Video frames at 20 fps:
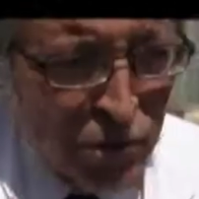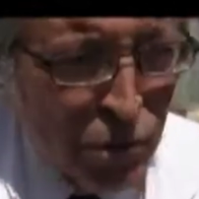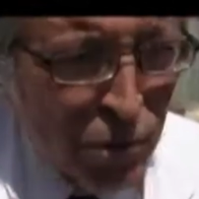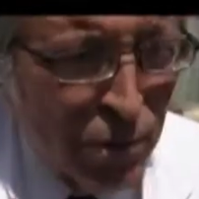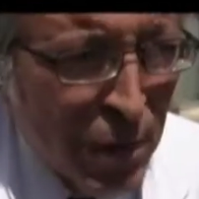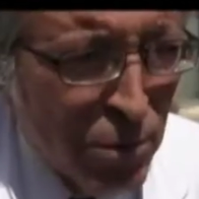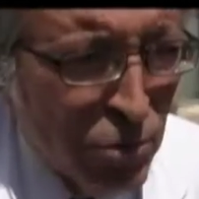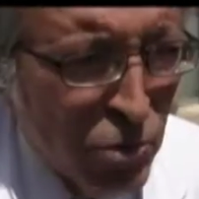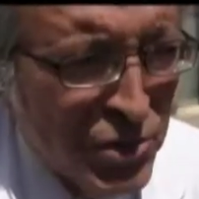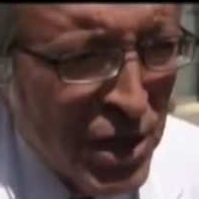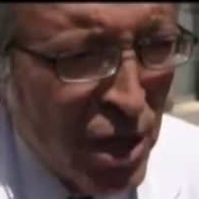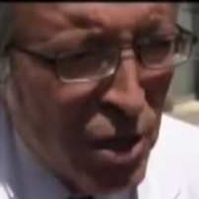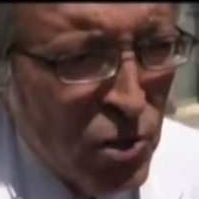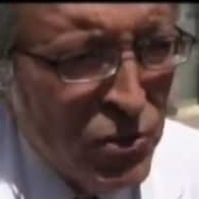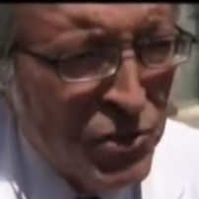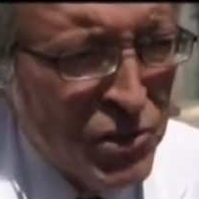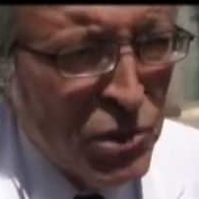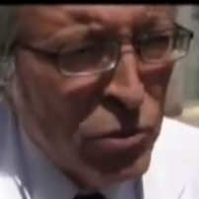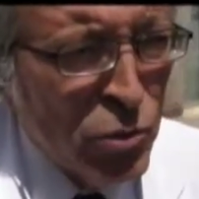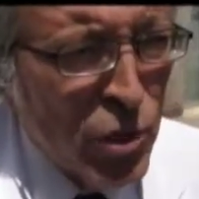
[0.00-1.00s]
Vamos a
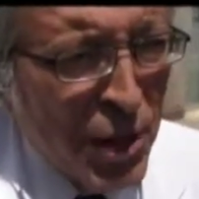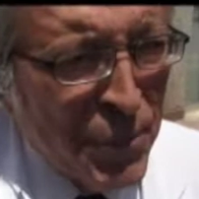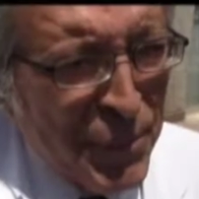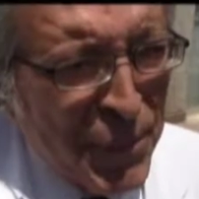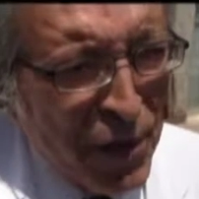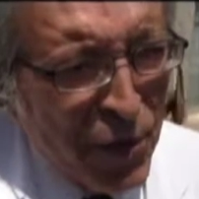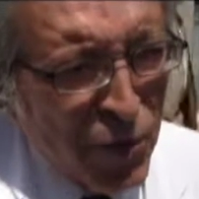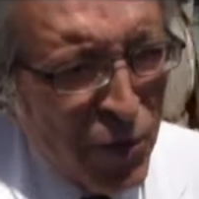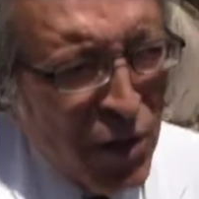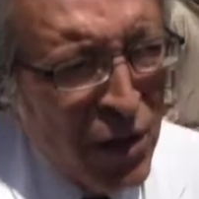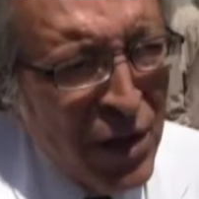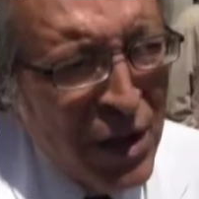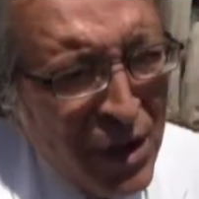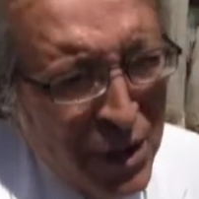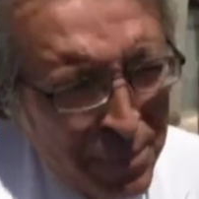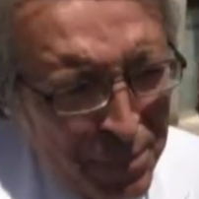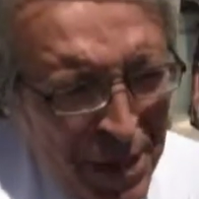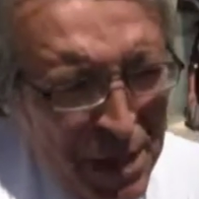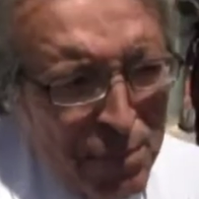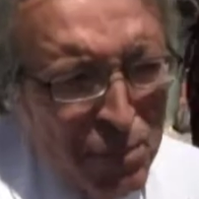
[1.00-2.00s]
continuar, pero
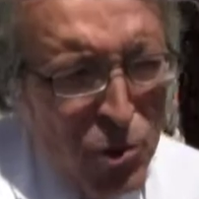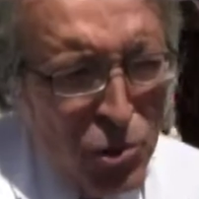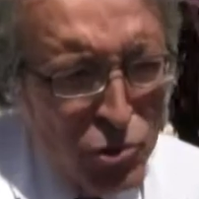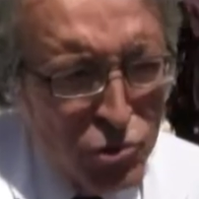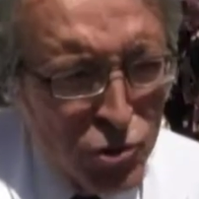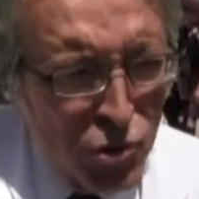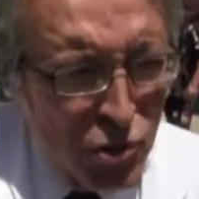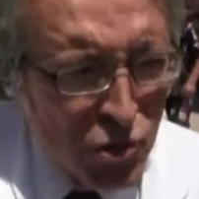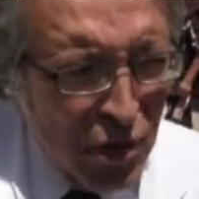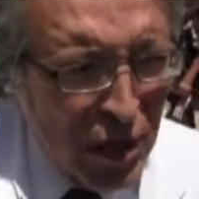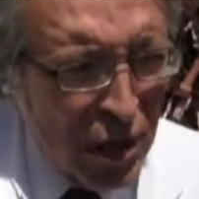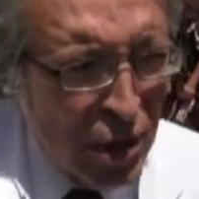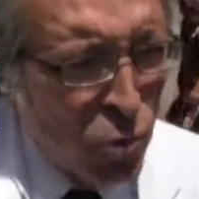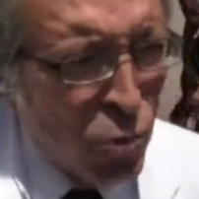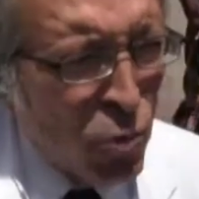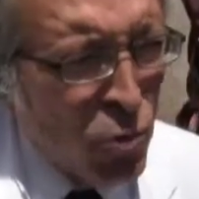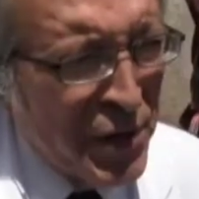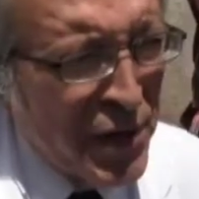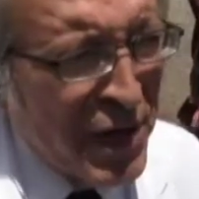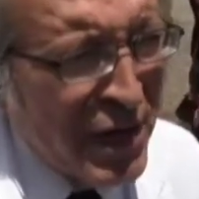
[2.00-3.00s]
vemos con
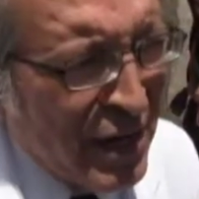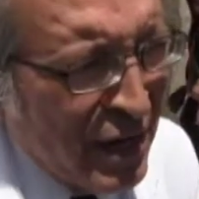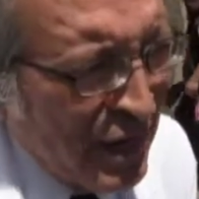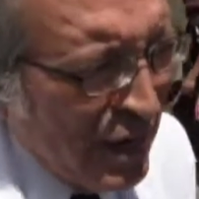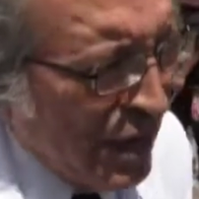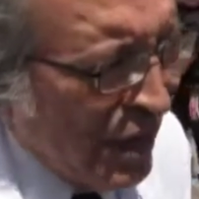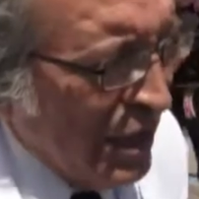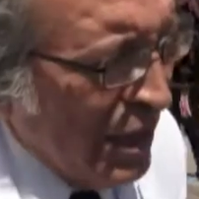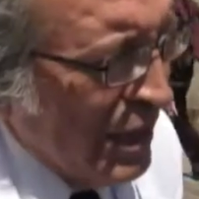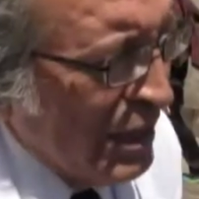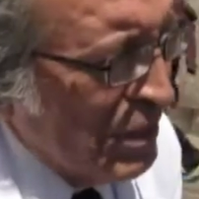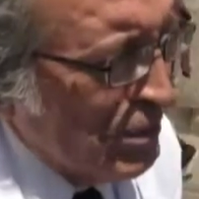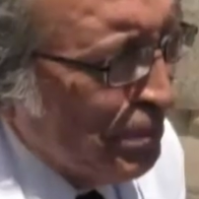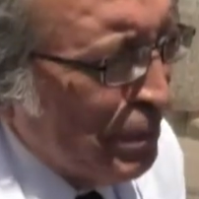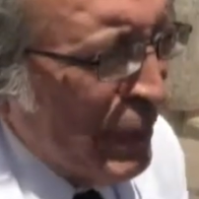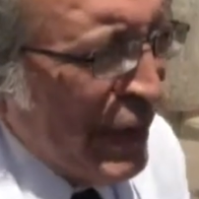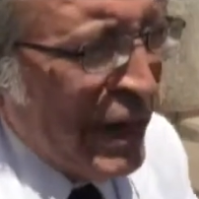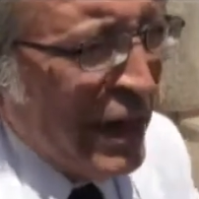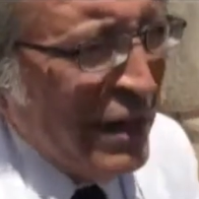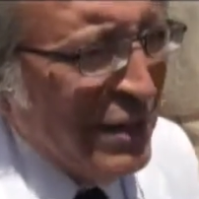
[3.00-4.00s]
alguna
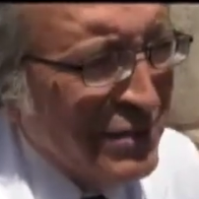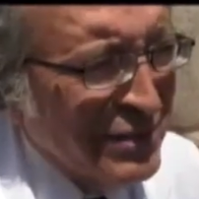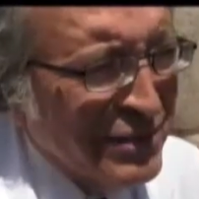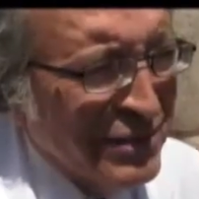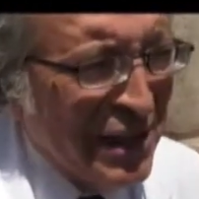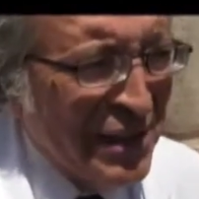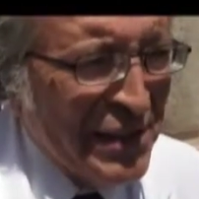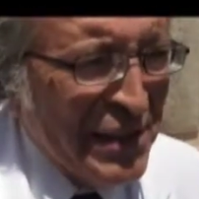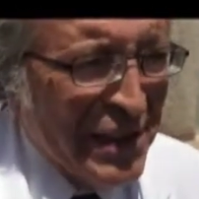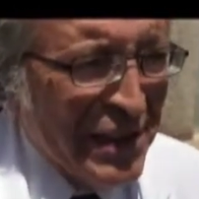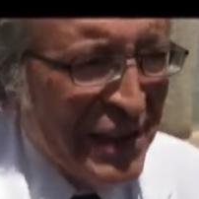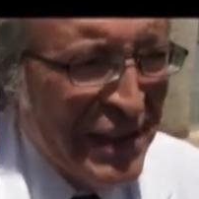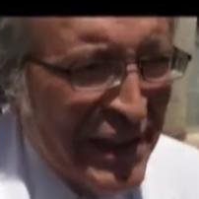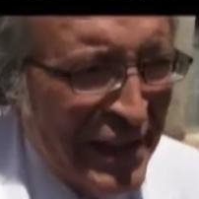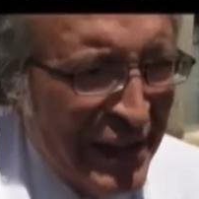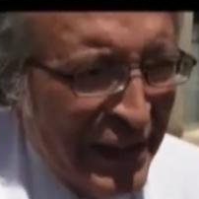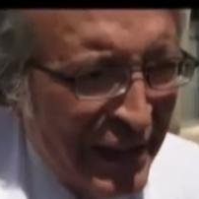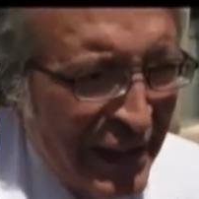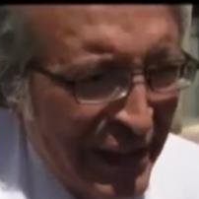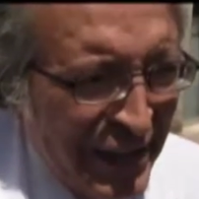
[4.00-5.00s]
esperanza de
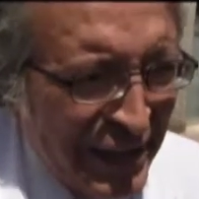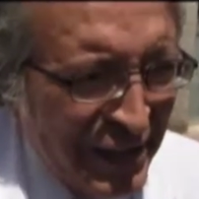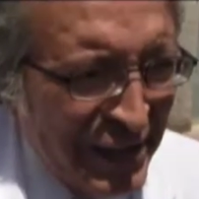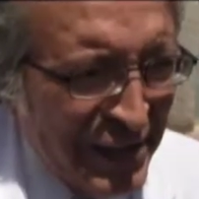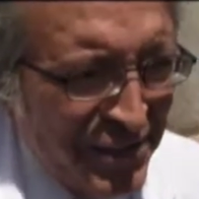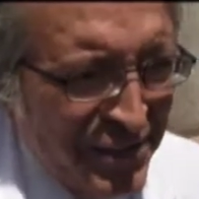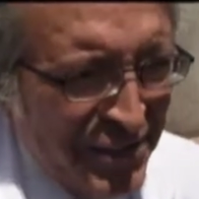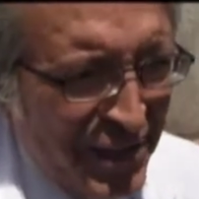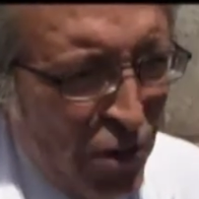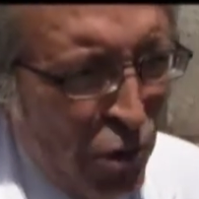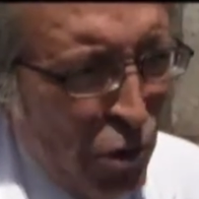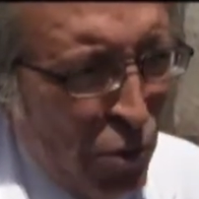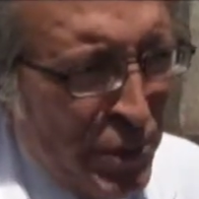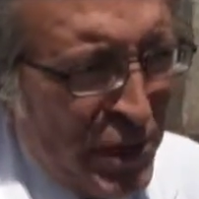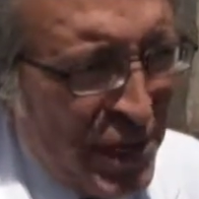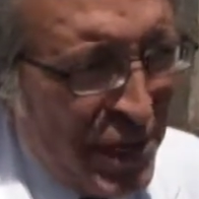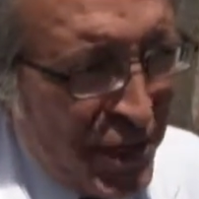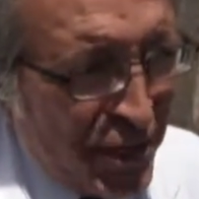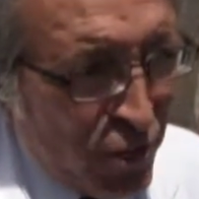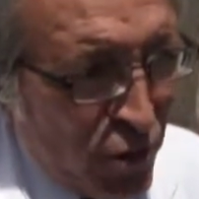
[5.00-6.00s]
que este
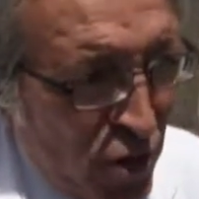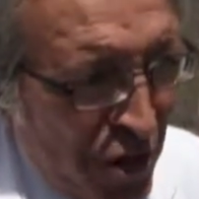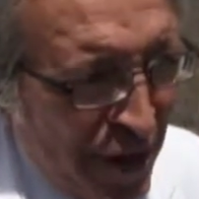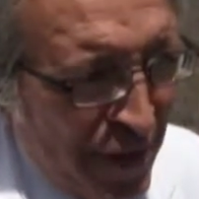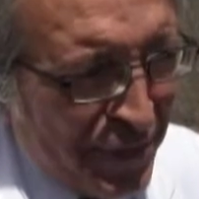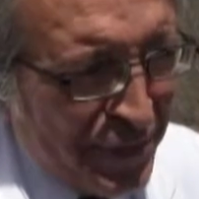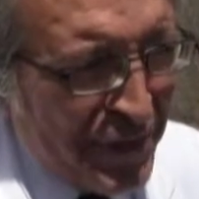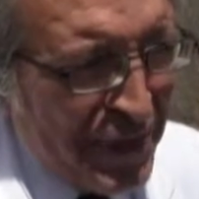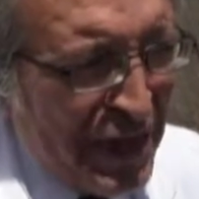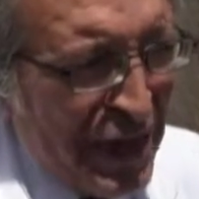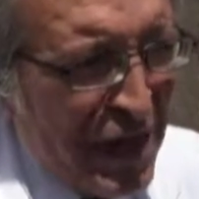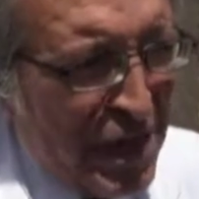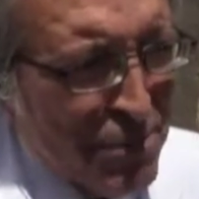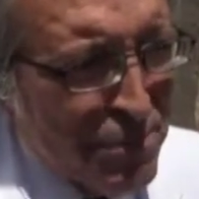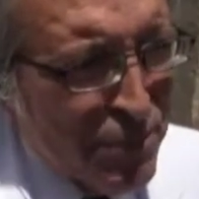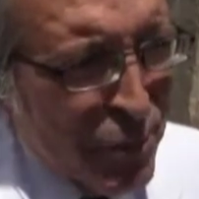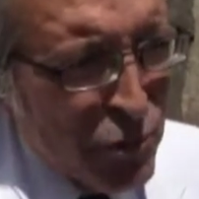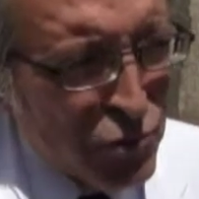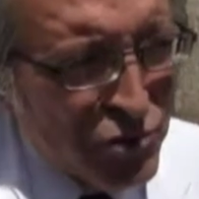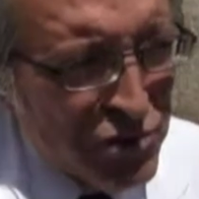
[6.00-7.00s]
gobierno, ante la
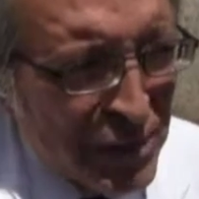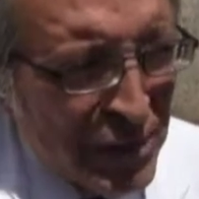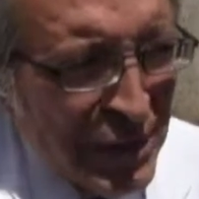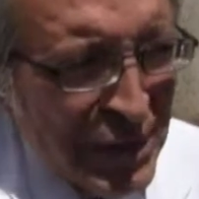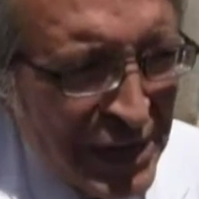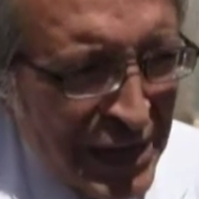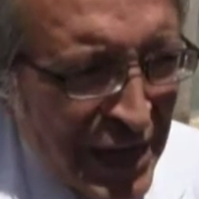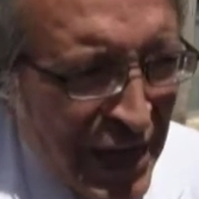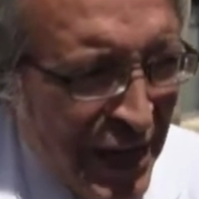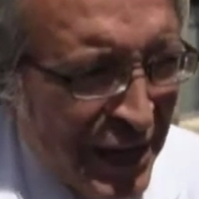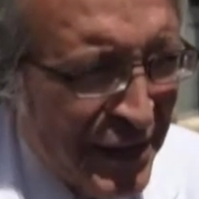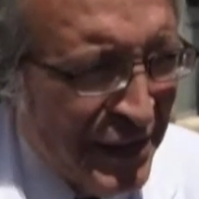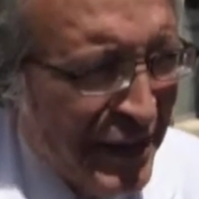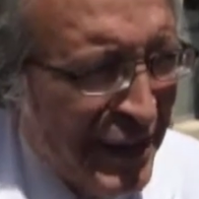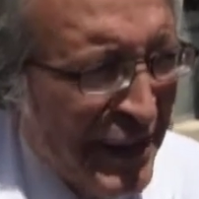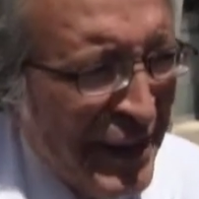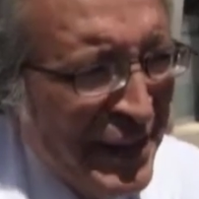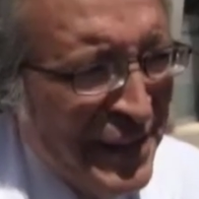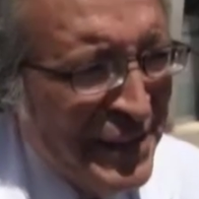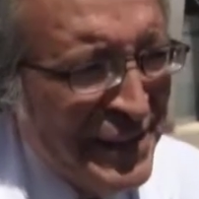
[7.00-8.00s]
imposibilidad
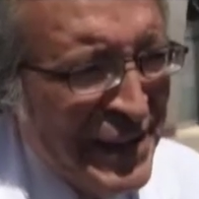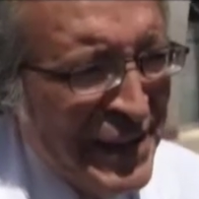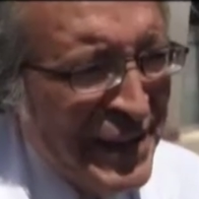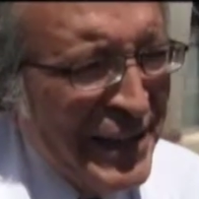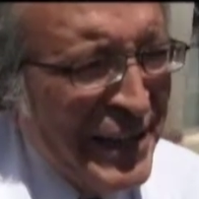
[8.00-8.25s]
de